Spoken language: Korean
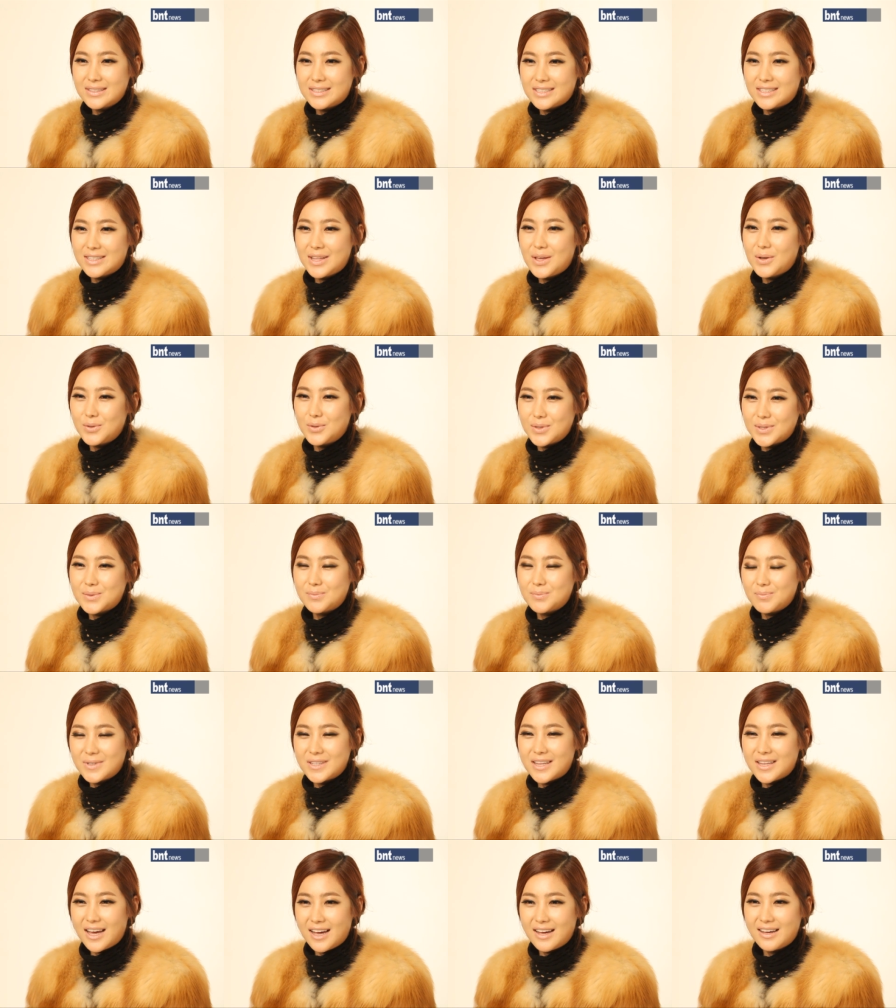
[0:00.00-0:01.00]
지내고
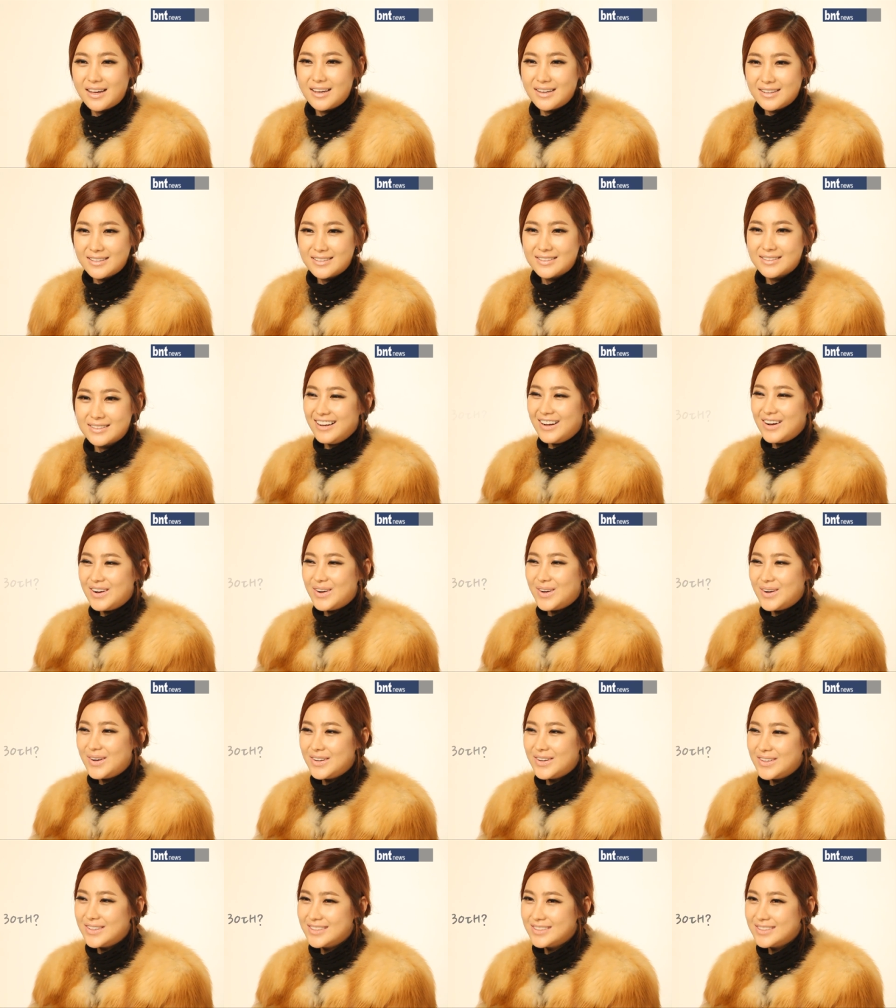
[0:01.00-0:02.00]
있습니다.
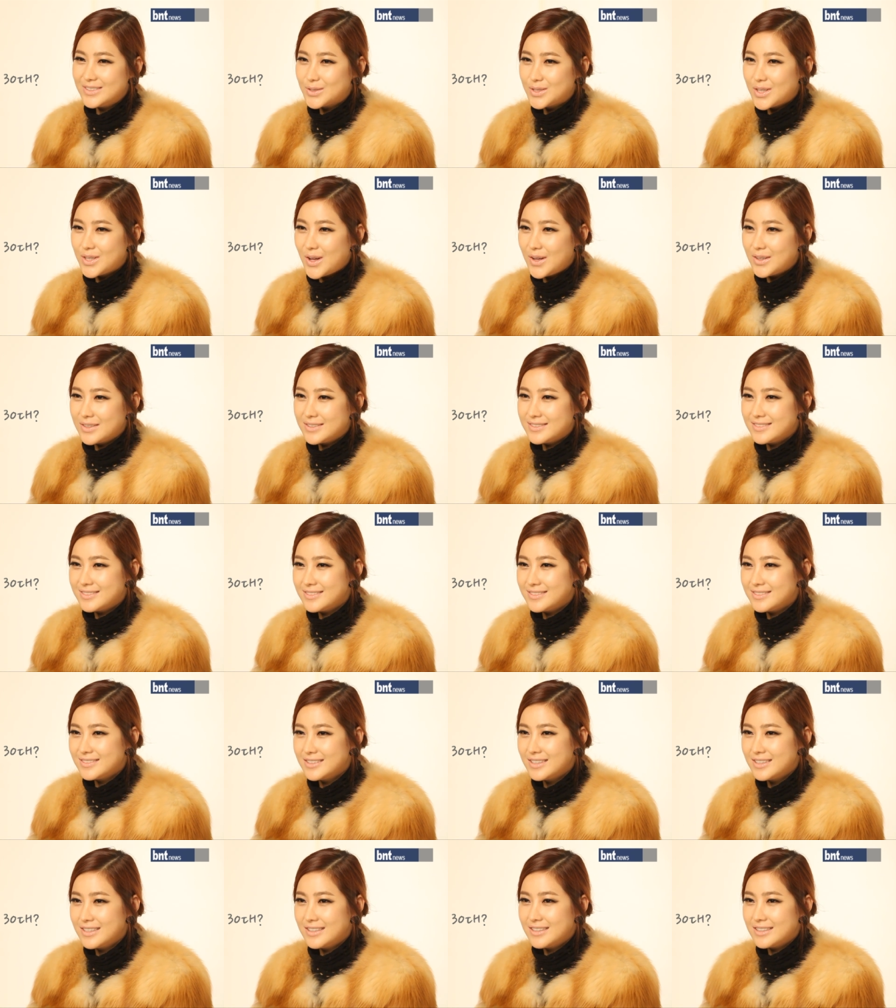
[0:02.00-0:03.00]
어,
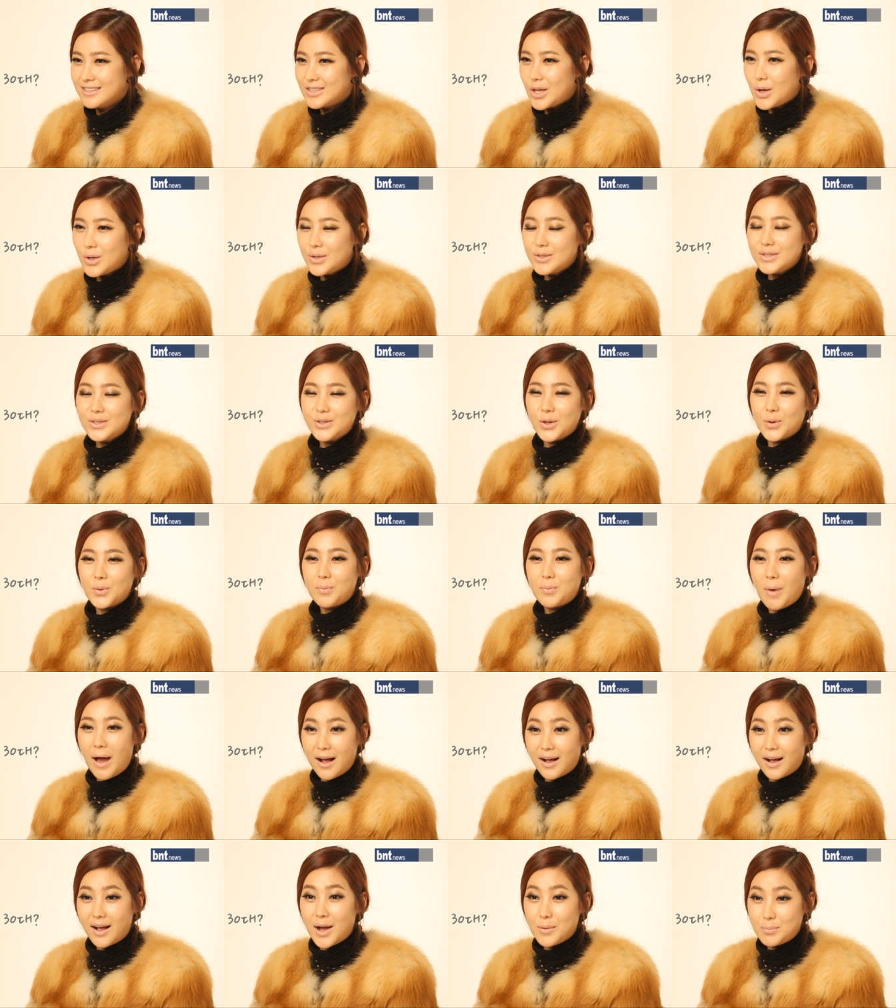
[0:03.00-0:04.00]
우선 서른이 너무
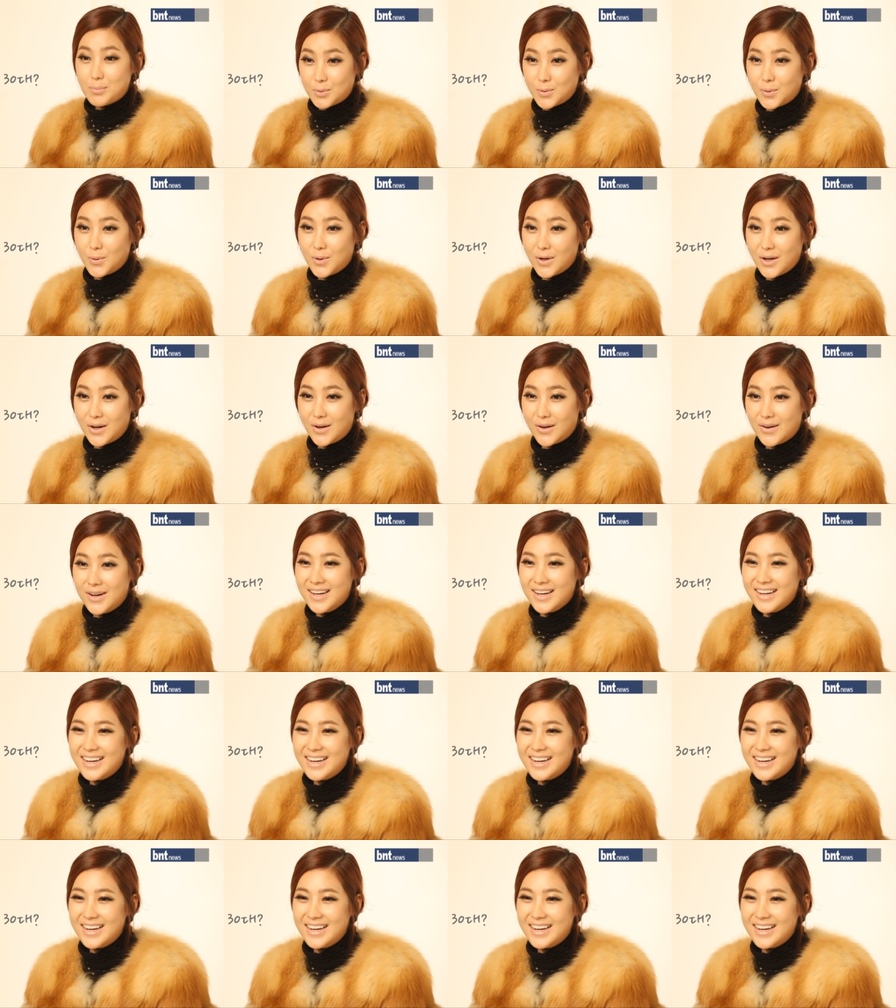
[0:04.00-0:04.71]
반갑고요.